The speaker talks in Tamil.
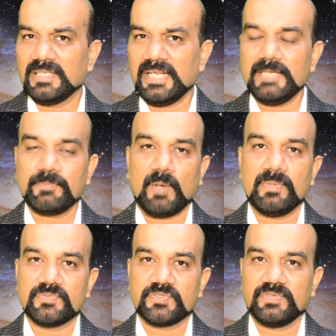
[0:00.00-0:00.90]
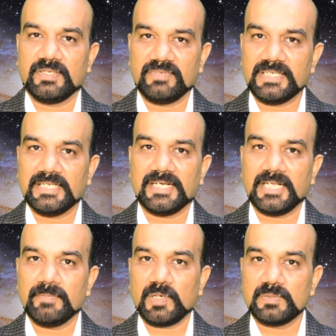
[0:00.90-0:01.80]
நிறைய ப்ராப்ளம்ஸ் வீட்டில்
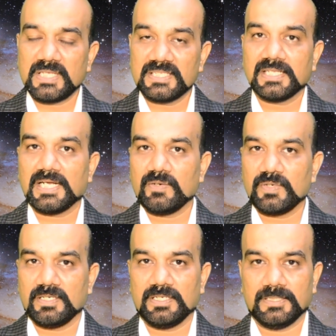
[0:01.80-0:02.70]
நிறைய ப்ராப்ளம்ஸ் அதனால அவளோட